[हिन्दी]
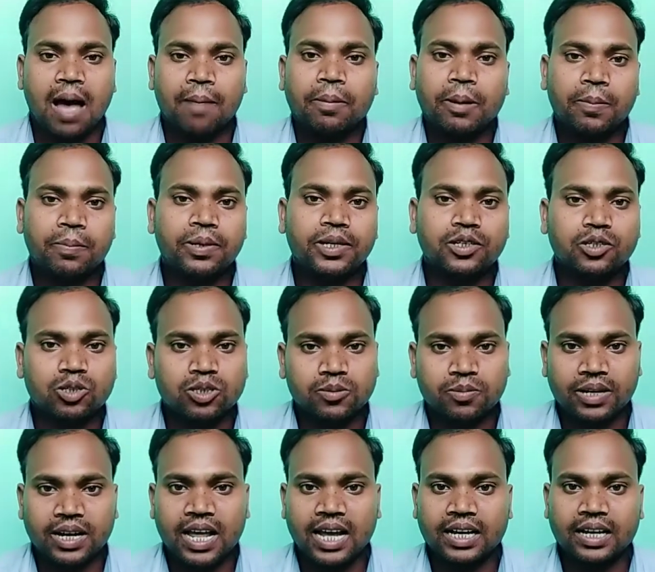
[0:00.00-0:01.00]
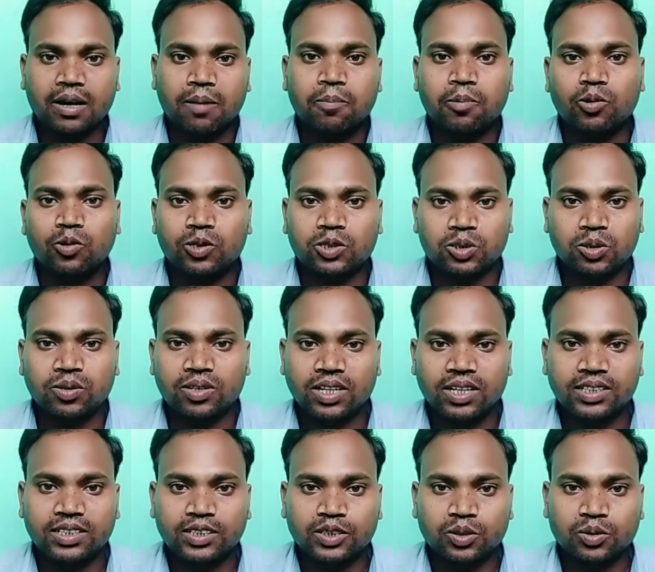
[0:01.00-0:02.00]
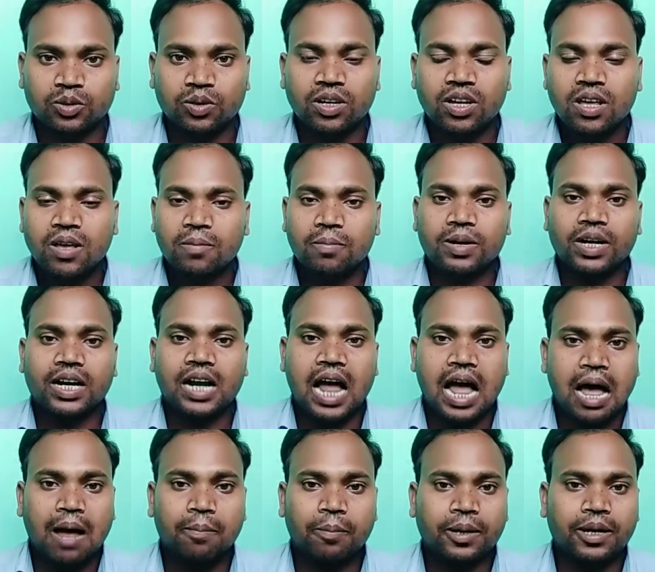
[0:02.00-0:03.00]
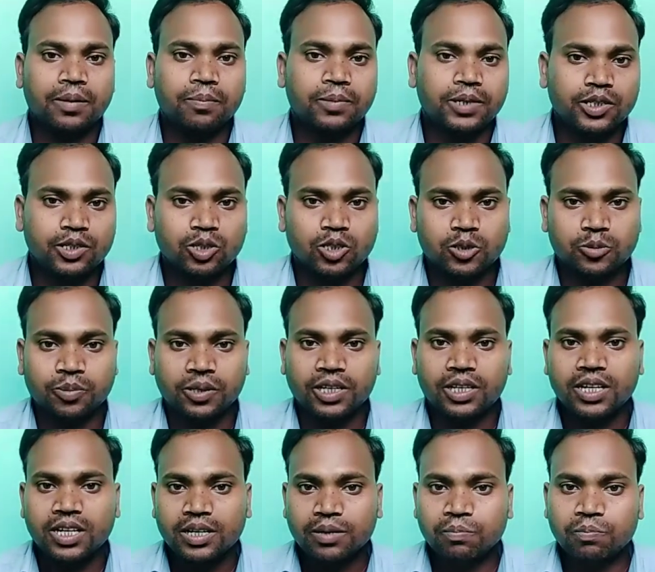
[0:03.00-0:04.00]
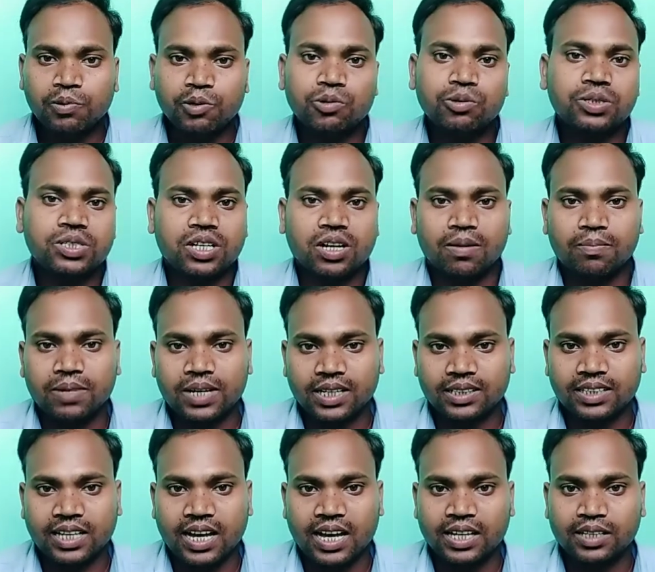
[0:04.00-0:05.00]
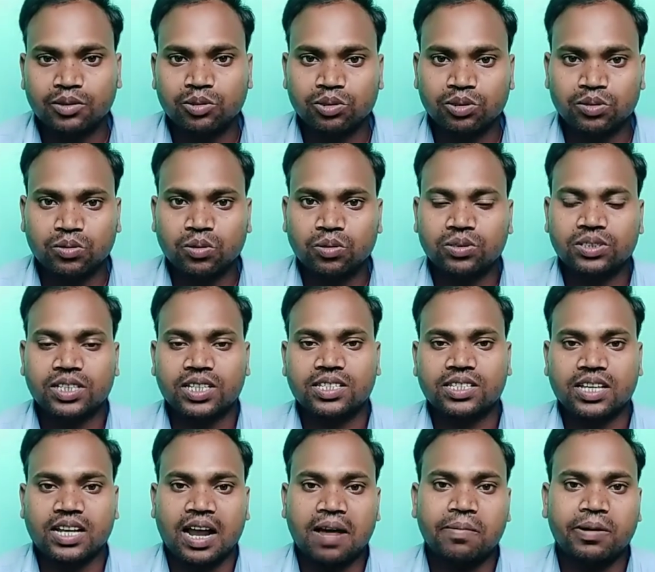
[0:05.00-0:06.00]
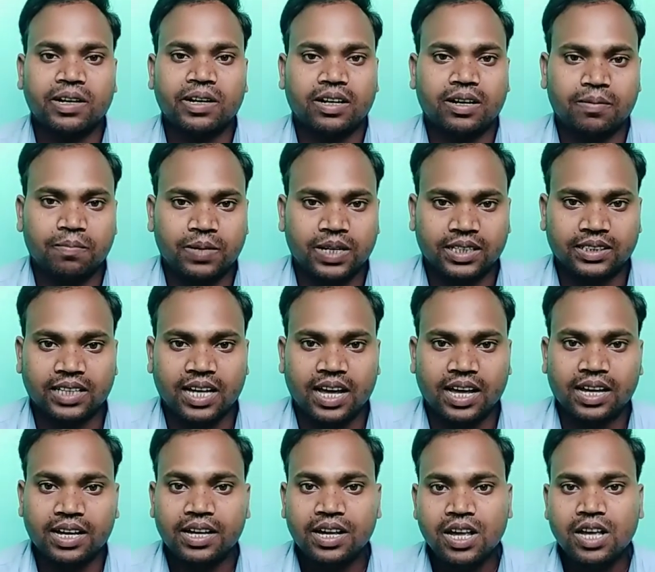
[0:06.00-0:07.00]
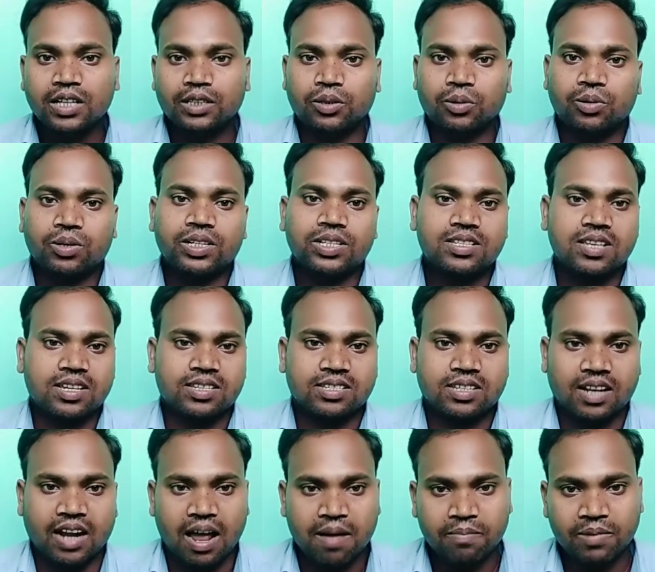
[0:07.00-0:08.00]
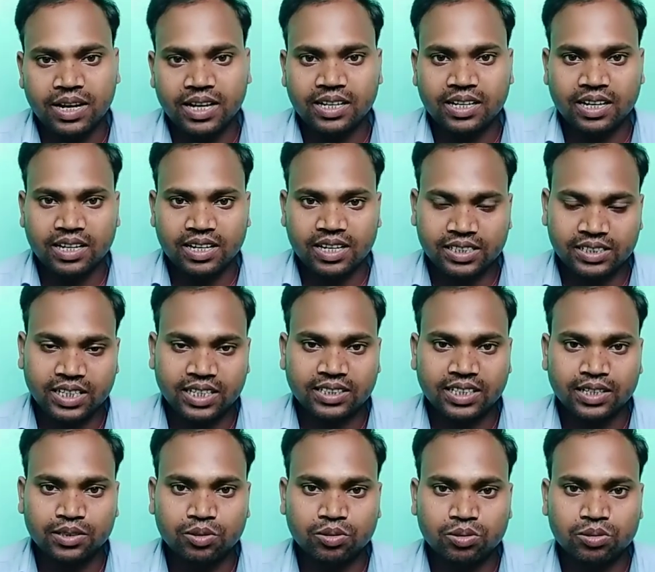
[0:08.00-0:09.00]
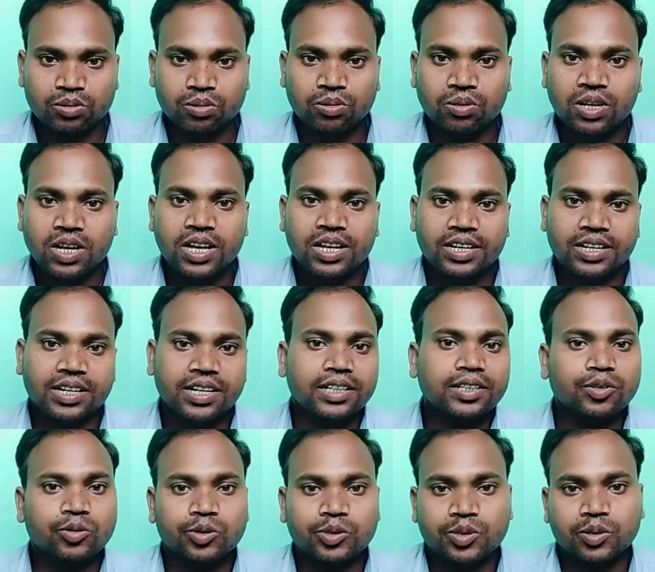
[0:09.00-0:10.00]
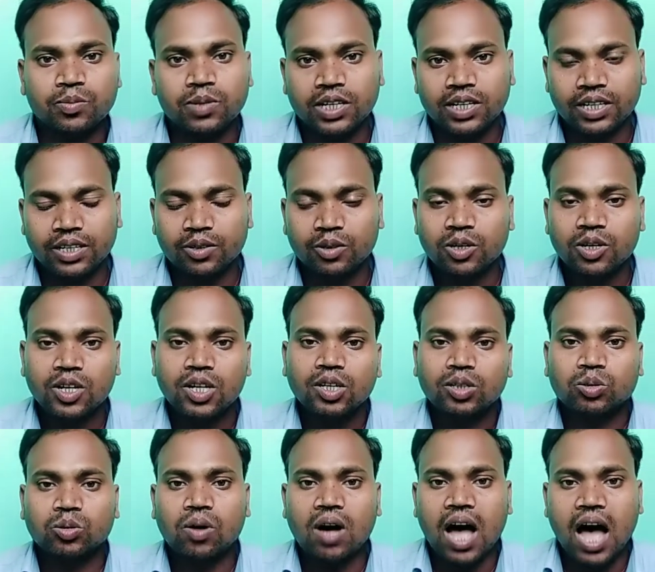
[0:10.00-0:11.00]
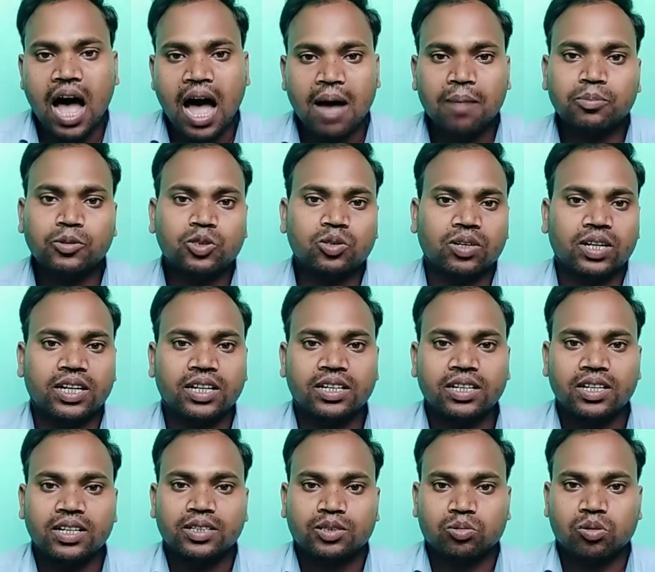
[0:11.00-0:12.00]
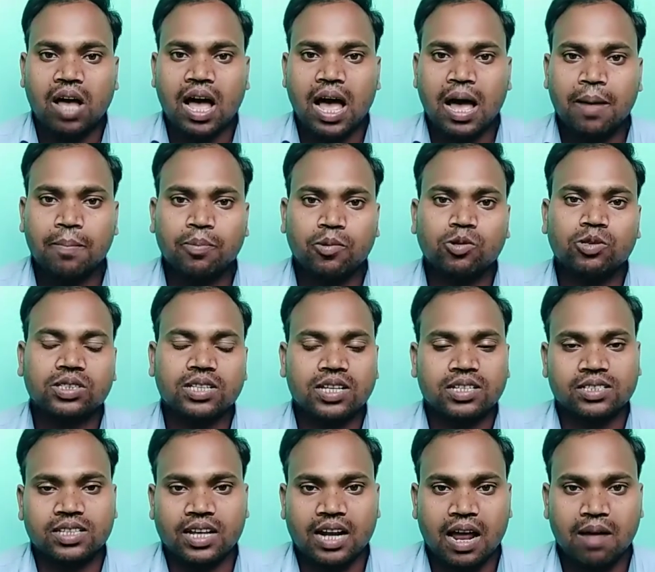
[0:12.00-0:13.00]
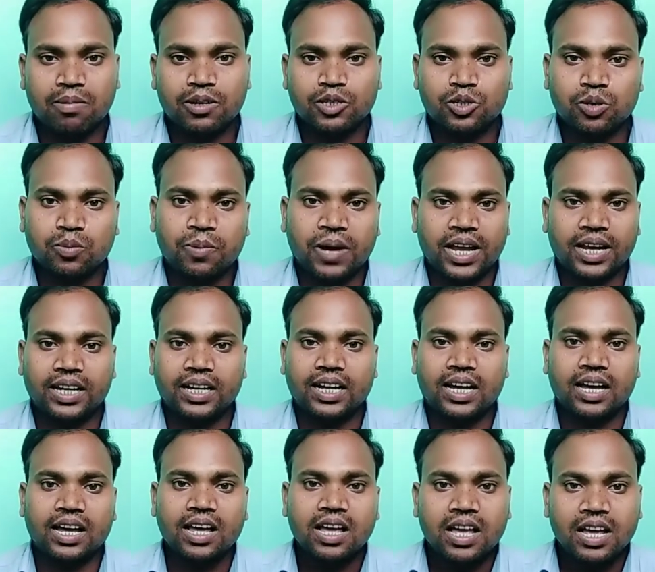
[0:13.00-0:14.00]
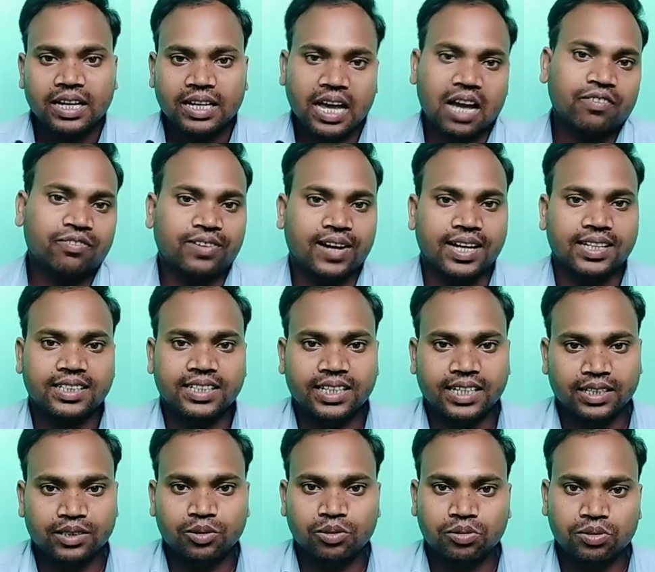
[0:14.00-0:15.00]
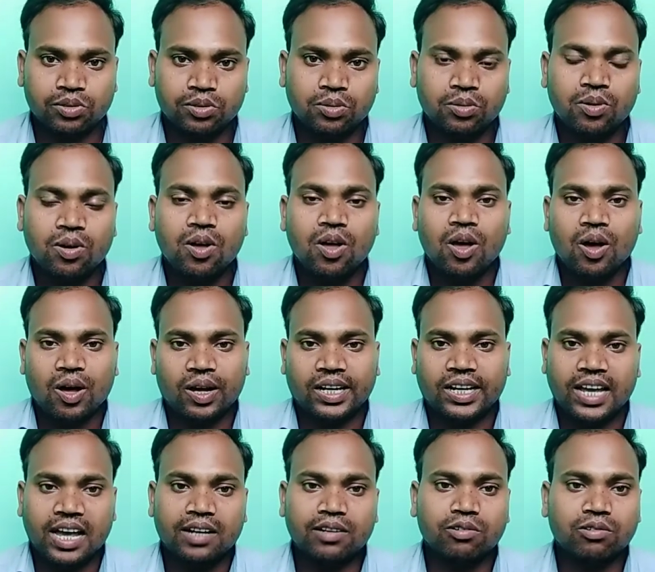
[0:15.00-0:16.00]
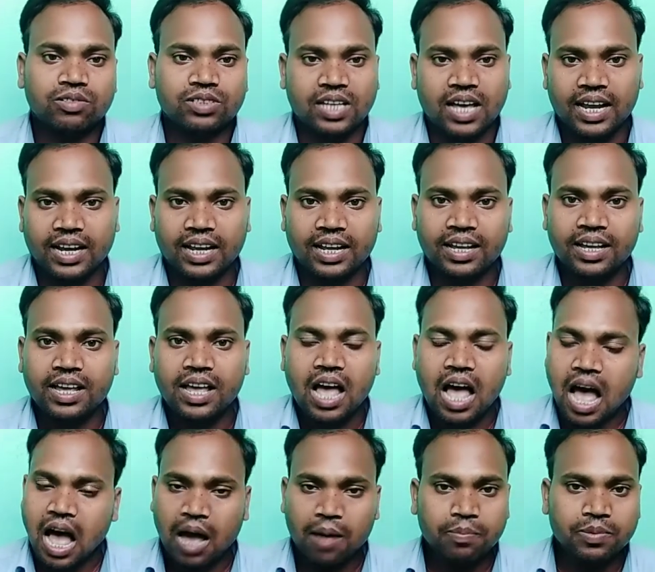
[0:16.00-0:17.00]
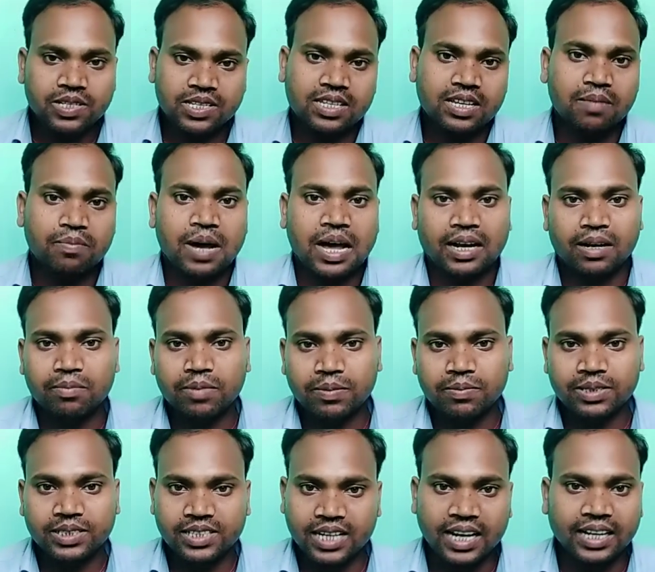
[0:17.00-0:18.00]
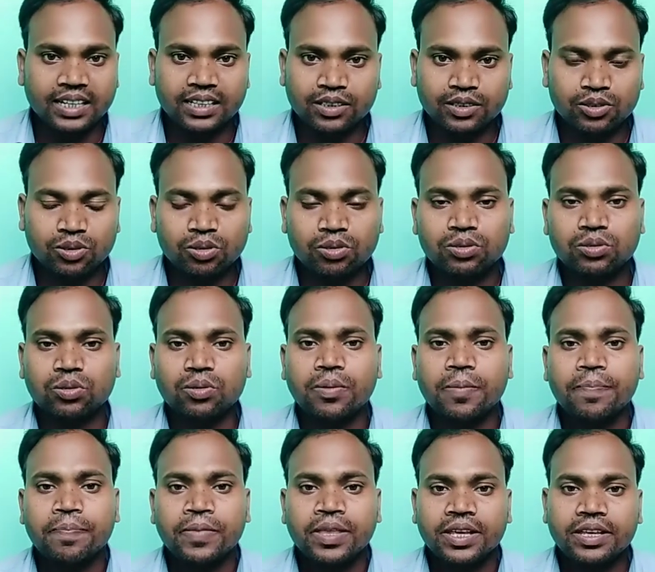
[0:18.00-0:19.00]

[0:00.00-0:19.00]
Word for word: आप वीडियोज़ बना के अपलोड तो कर देते हो हो मगर आपके वीडियोस पे व्यूज कम रहता है दोस्तों सब्सक्राइबर कम रहता है तो कोई सब्सक्राइब नहीं करना चाहता दोस्तों नए यूट्यूबर को तो आप जो है सो आपको सब्सक्राइबर छुपाने का क्या फ़ायदे हैं दोस्तों और क्या नुकसान है आप इसके बारे में भी जानेंगे दोस्तों